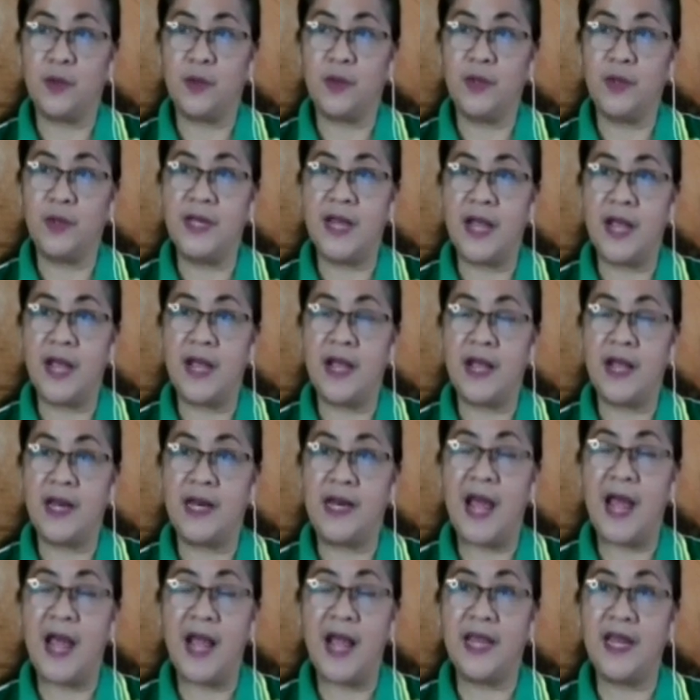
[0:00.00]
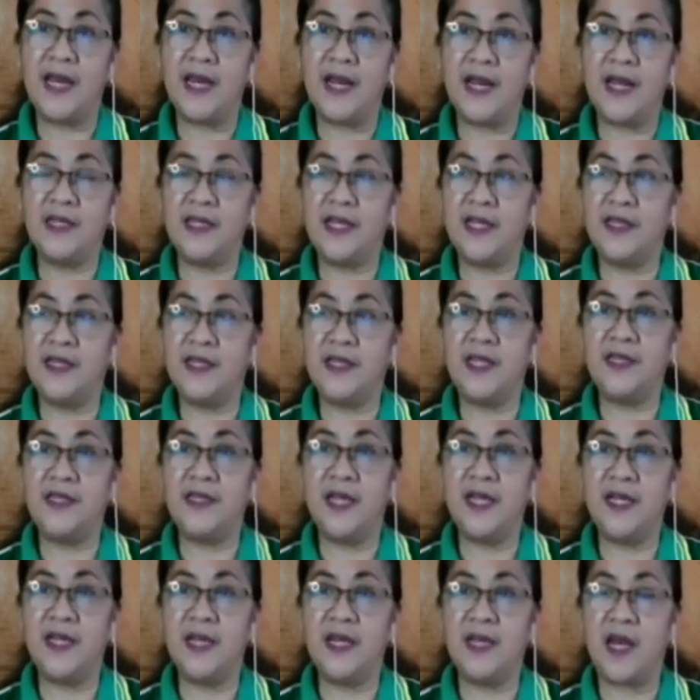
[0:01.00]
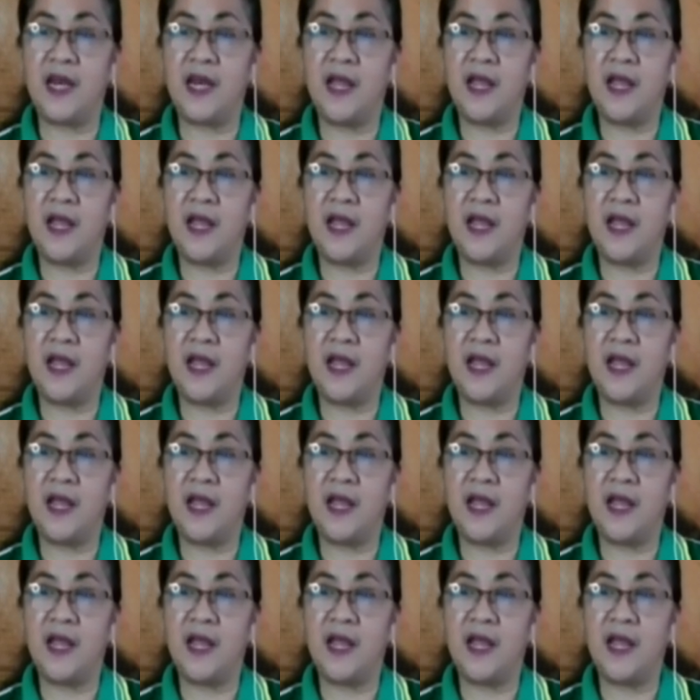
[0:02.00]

na lagi nating titingnan,